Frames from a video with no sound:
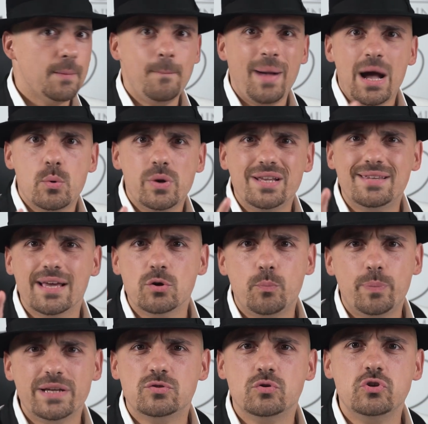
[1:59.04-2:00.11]
Mauri ti
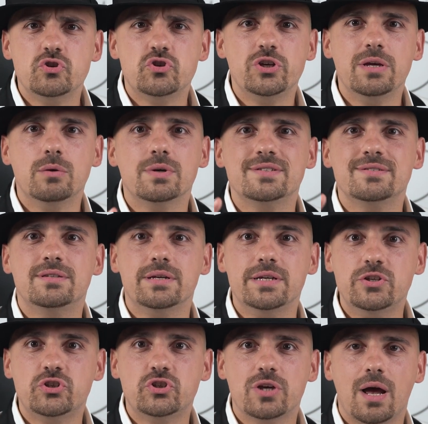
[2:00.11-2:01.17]
hanno preso in giro a
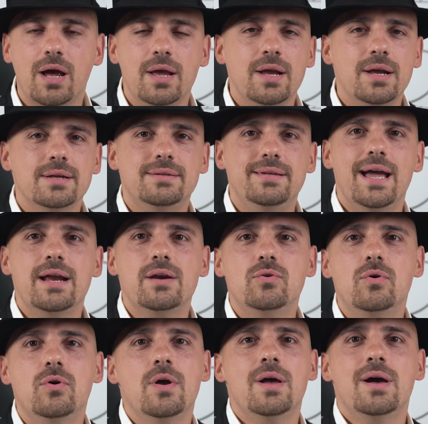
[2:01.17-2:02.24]
striscia, ti hanno